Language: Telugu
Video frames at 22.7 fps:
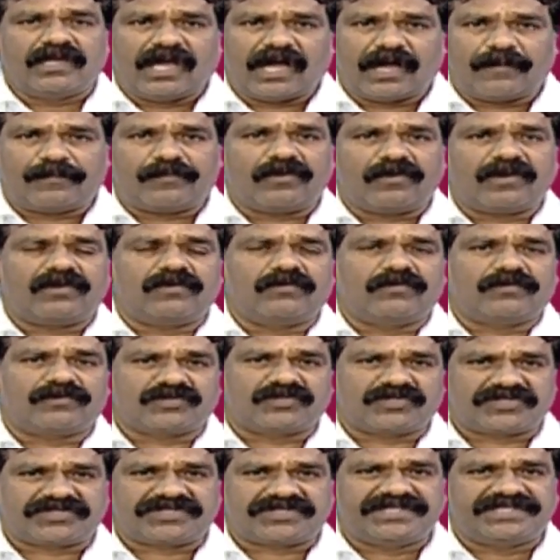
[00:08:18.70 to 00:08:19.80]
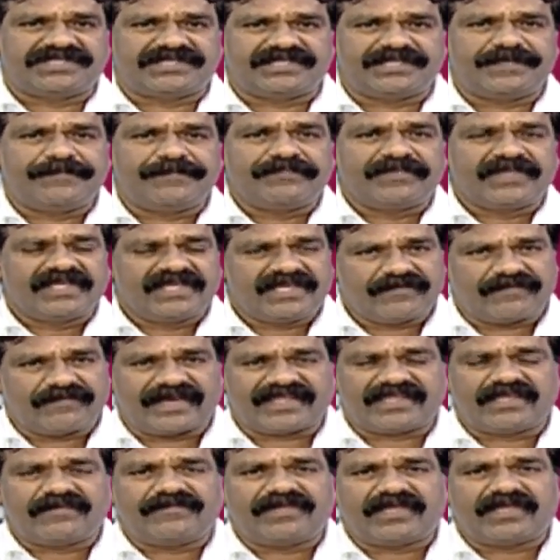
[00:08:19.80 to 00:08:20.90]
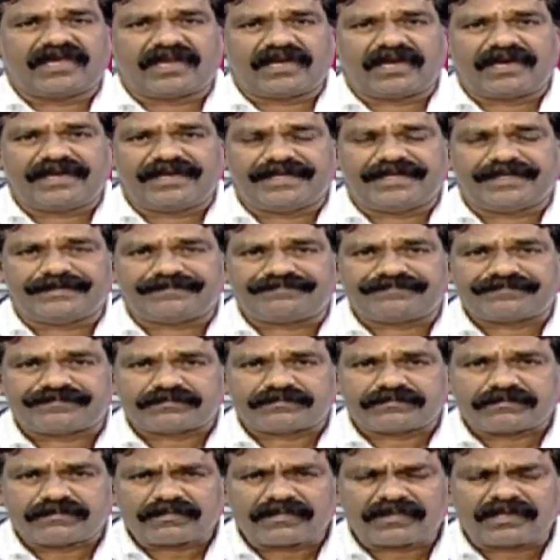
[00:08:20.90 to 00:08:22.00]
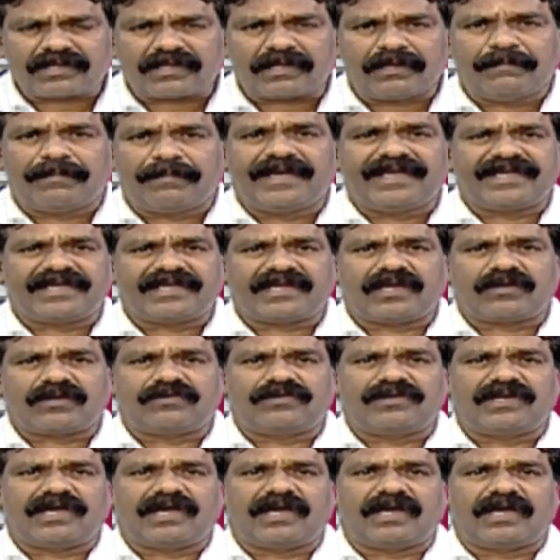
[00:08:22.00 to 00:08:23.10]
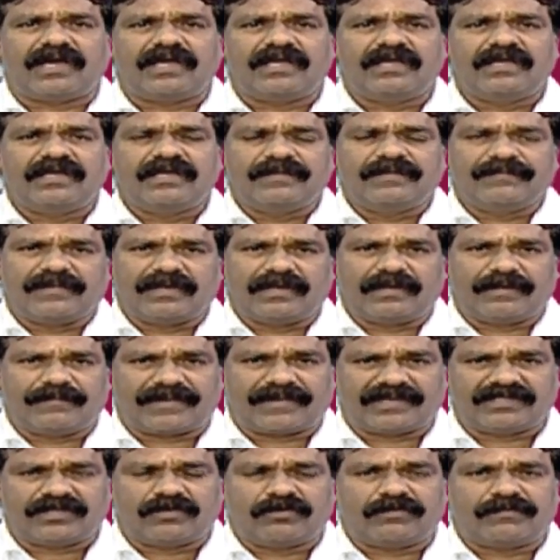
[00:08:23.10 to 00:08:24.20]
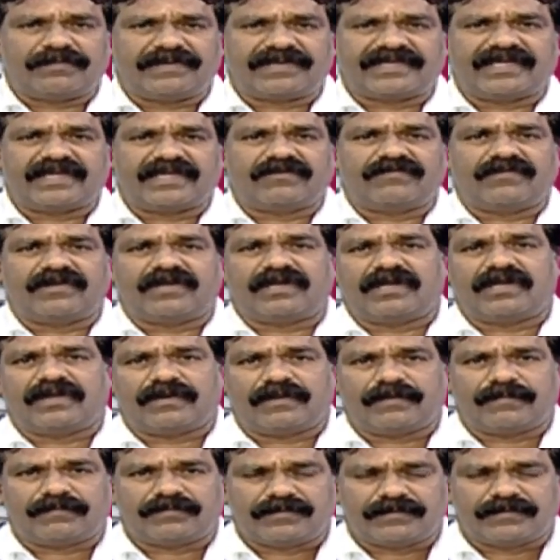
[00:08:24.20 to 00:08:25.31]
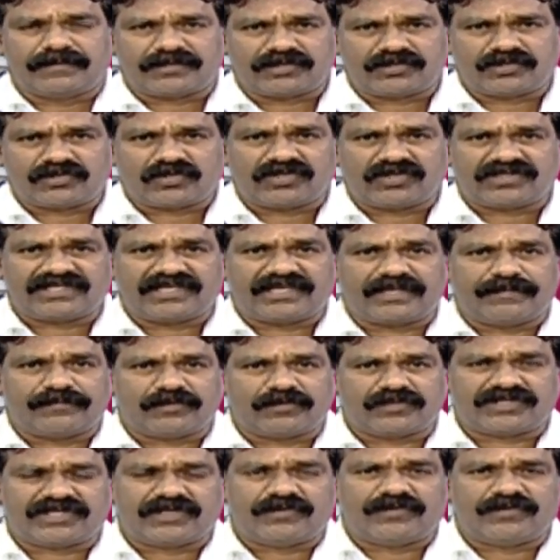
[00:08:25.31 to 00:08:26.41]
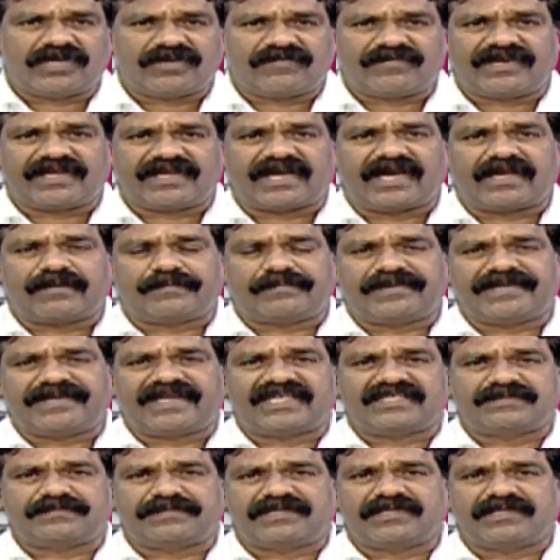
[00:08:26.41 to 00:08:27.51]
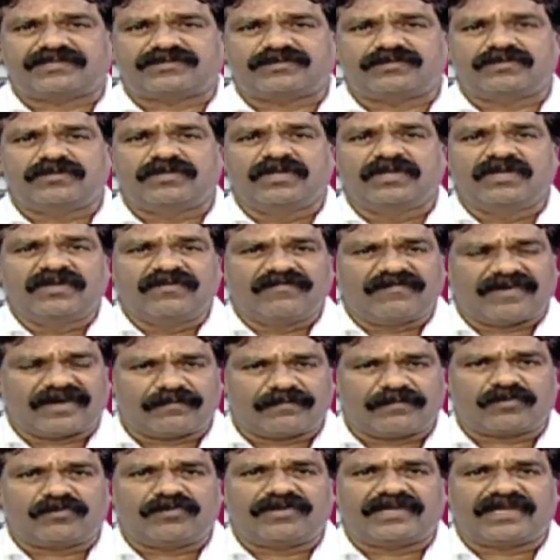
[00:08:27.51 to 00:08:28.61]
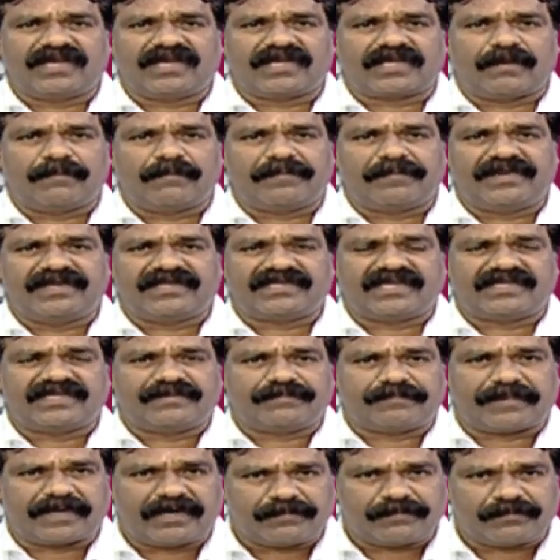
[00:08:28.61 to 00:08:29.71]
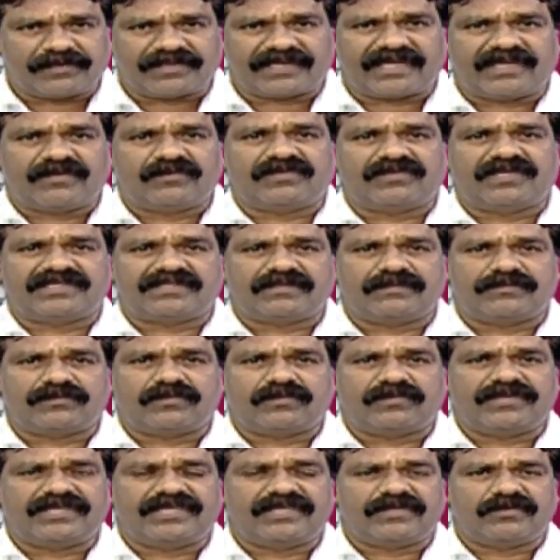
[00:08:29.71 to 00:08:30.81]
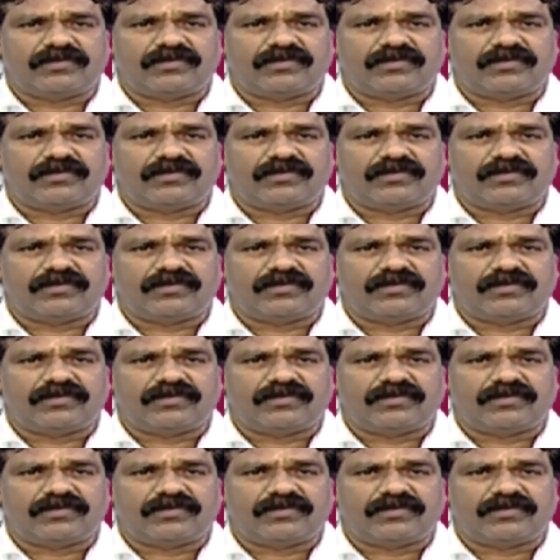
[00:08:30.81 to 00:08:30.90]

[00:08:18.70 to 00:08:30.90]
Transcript: అపోహలు సృష్టించి ఈ వైద్య విధానాన్ని పైకి రాకుండా ప్రజల లోపలికి ఎక్కువ చుచ్చుకొస్తే రేపు వచ్చే ఉన్నటువంటి కార్పొరేట్ హాస్పిటల్స్ ఫార్మక్యూటికల్ కంపెనీస్ అన్ని పడిపోతాయనే ఉద్దేశంతో ఈ